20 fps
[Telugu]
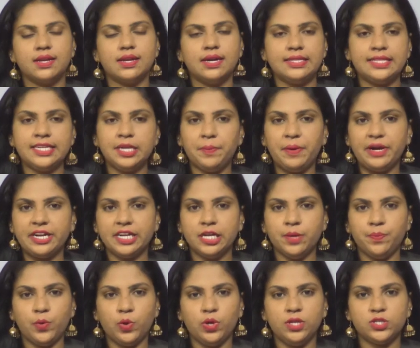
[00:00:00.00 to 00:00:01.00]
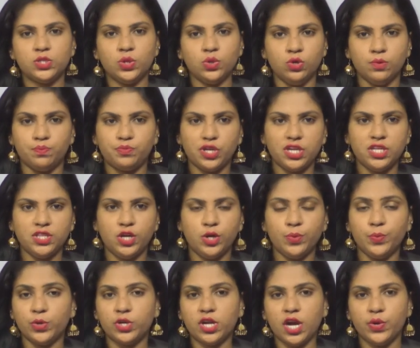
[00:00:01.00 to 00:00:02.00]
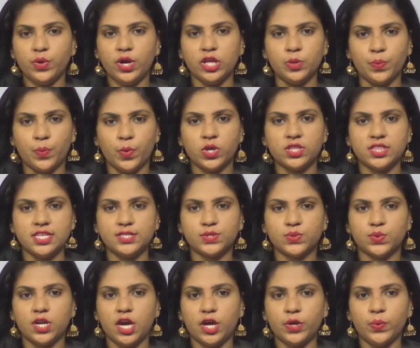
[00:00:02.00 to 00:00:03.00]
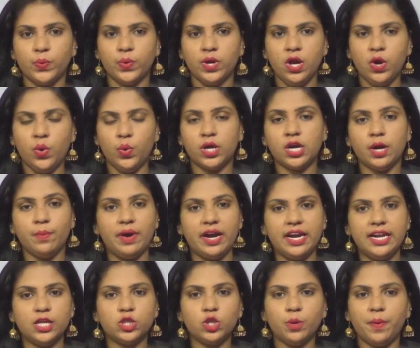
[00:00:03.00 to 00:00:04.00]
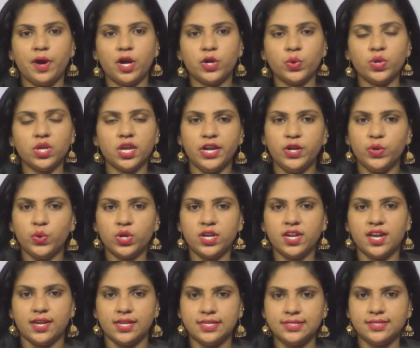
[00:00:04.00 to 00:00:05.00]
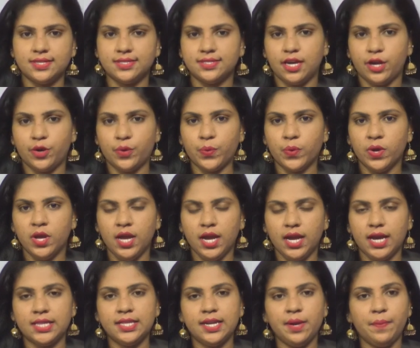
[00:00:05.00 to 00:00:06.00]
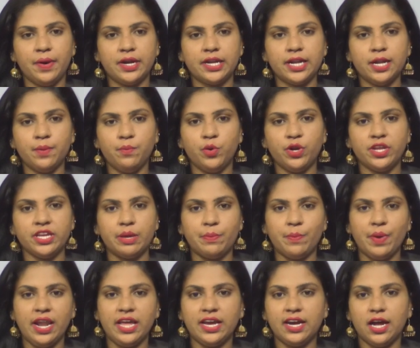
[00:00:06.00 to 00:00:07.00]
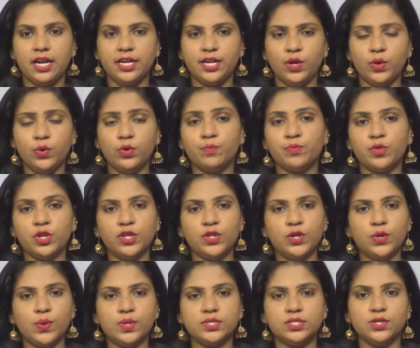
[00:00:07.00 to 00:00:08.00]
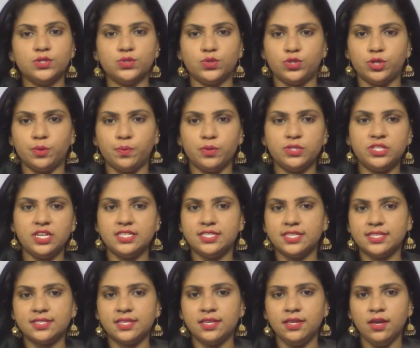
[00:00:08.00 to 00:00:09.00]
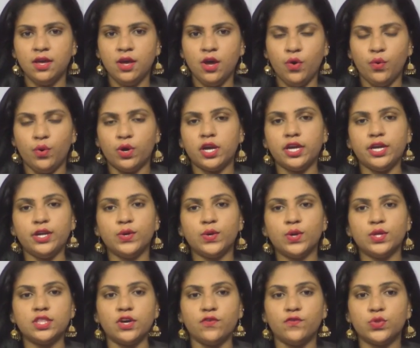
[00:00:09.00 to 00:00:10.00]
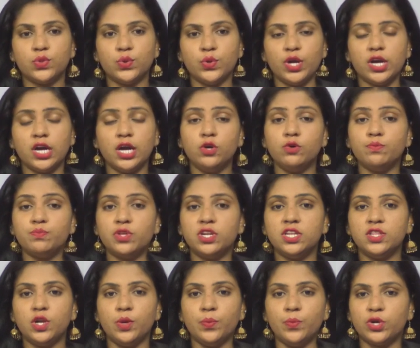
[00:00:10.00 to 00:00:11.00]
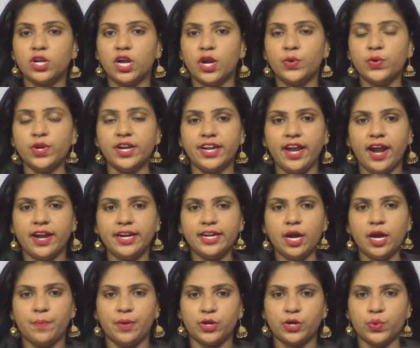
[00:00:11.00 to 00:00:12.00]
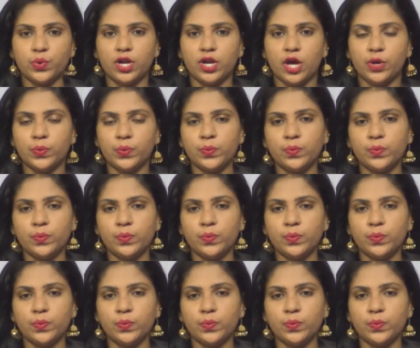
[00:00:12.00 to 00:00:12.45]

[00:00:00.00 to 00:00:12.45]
కదిరి పట్టణ పోలీసులు గుప్తనిధుల ముఠాను అదుపులోకి తీసుకున్నారు ఒక మహిళతో పాటు ఏడుగురిని అరెస్ట్ చేశారు కదిరి పట్టణంలోని ఎమ్మెల్యే కాలనీలో గుప్తనిధుల కోసం క్షుద్ర పూజలు చేసి ఒక ఇంట్లో తవ్వుతుండగా గుప్తనిధుల ముఠాను రెడ్ హ్యాండెడ్గా పట్టుకున్నారు